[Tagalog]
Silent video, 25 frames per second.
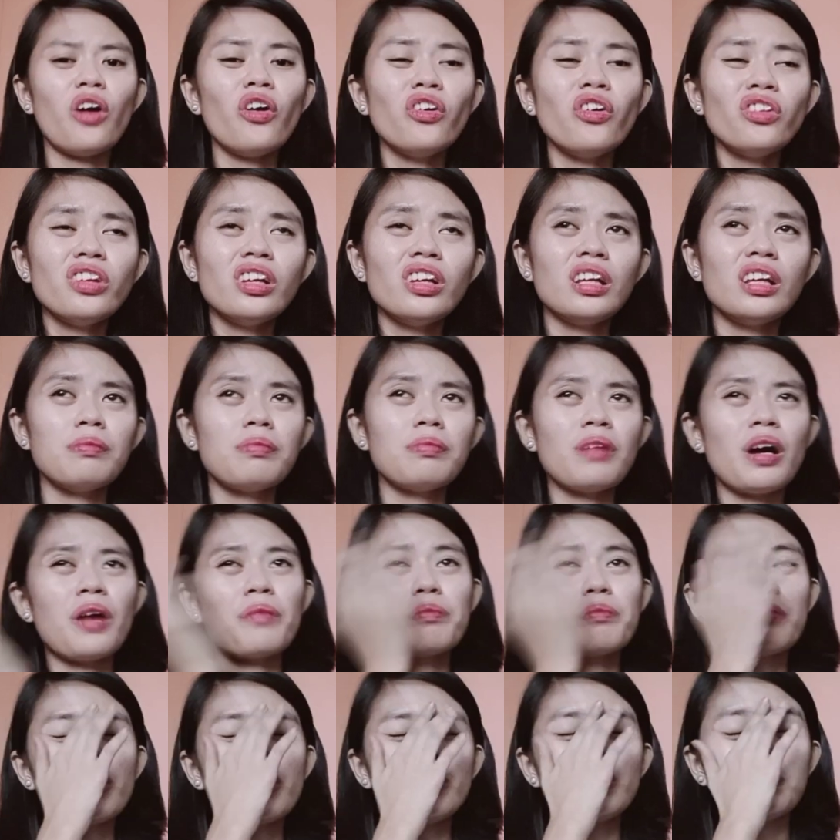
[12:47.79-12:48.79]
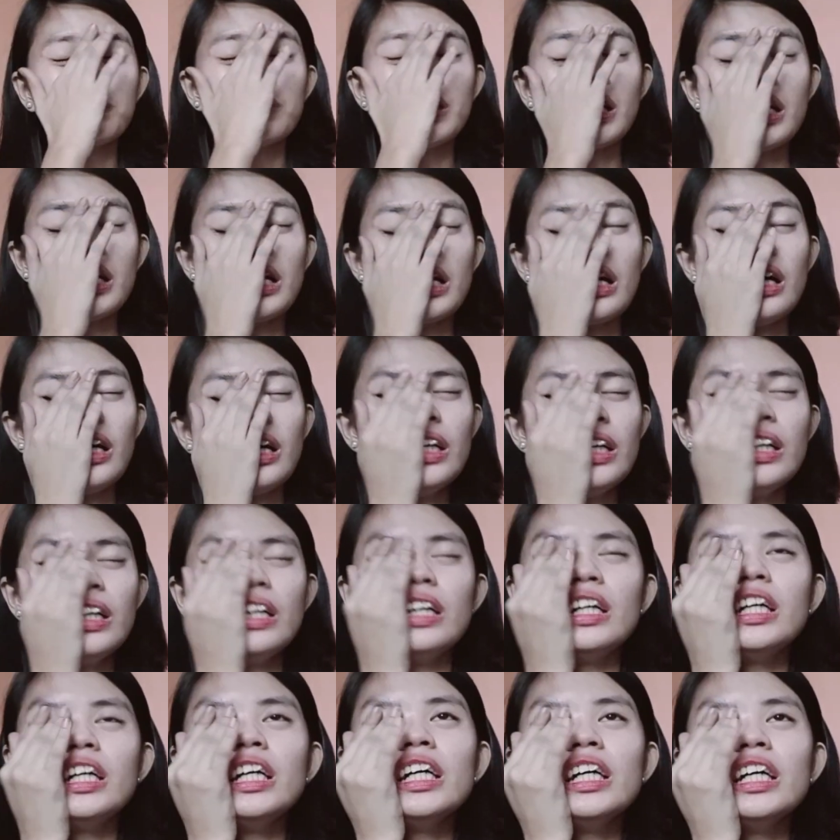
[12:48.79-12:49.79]
Ako na lang pang-appear ng mga
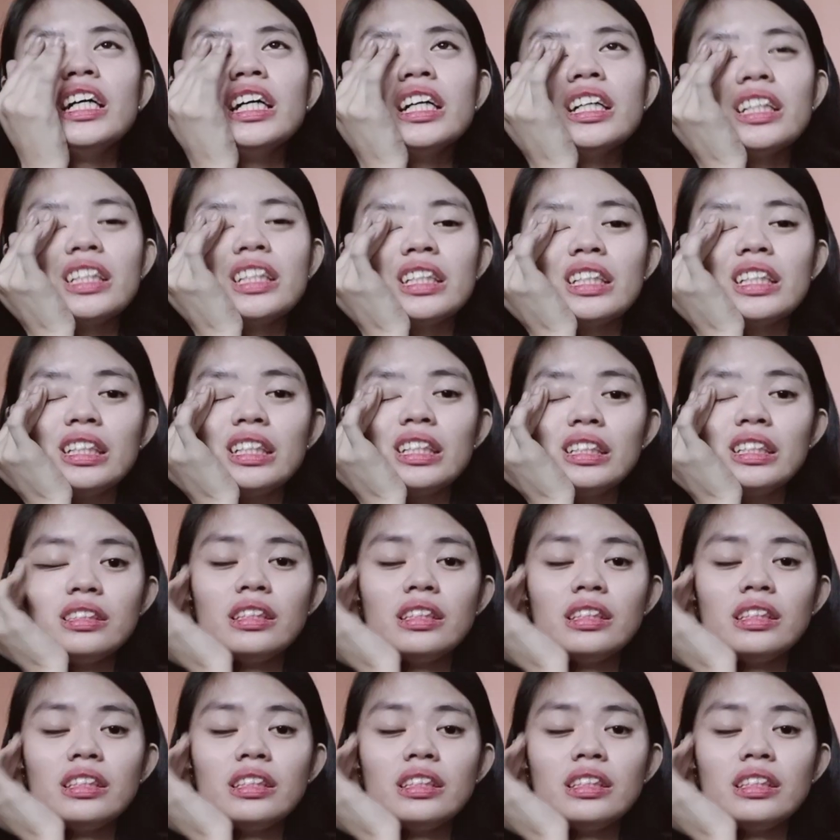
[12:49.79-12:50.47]
greetings